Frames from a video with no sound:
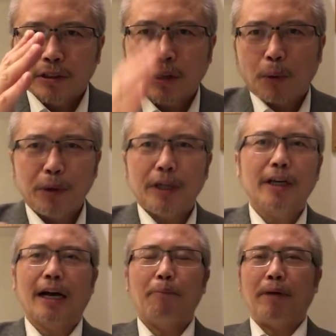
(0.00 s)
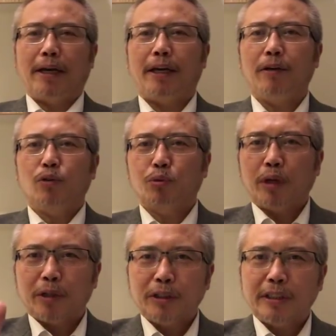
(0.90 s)
超英赶美，
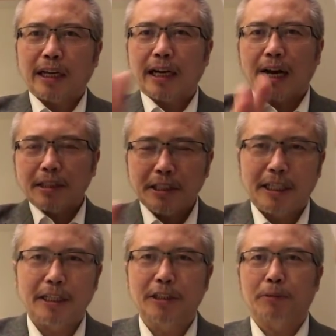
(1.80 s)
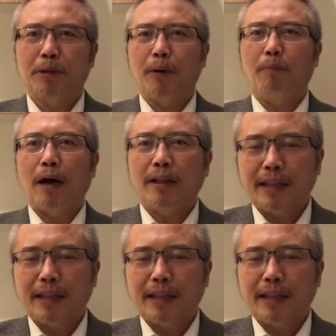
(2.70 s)
主要是在钢铁指标啊。